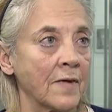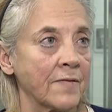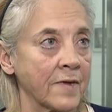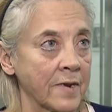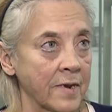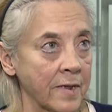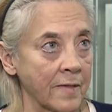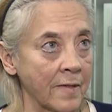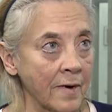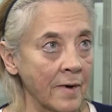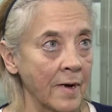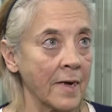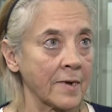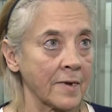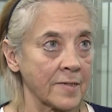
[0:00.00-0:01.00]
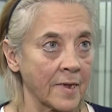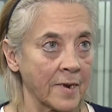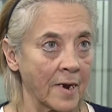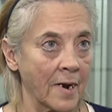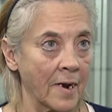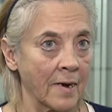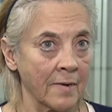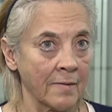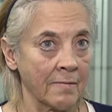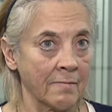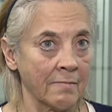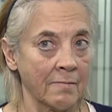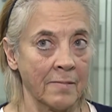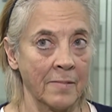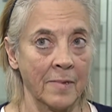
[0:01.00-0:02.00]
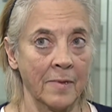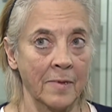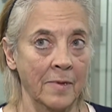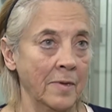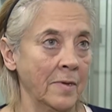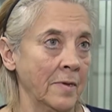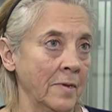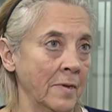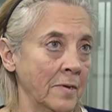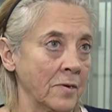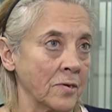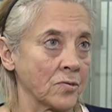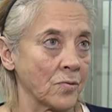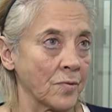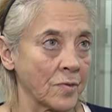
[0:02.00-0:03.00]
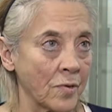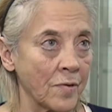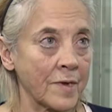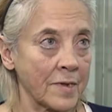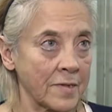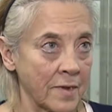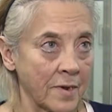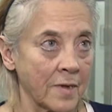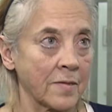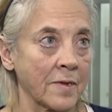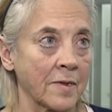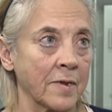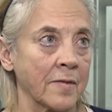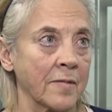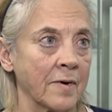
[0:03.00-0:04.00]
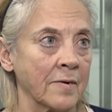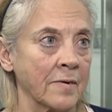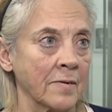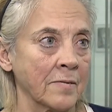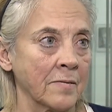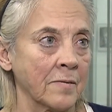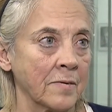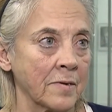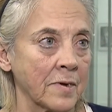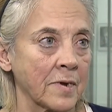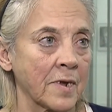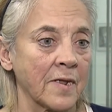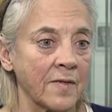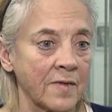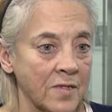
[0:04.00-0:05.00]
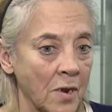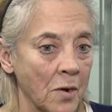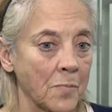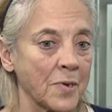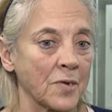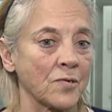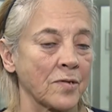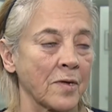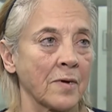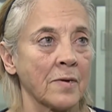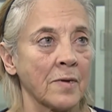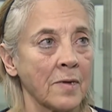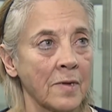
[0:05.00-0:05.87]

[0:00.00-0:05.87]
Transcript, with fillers: La dignidad hay que tenerla. Y sobre todo hay que tener dignidad y que nadie te lo pisote.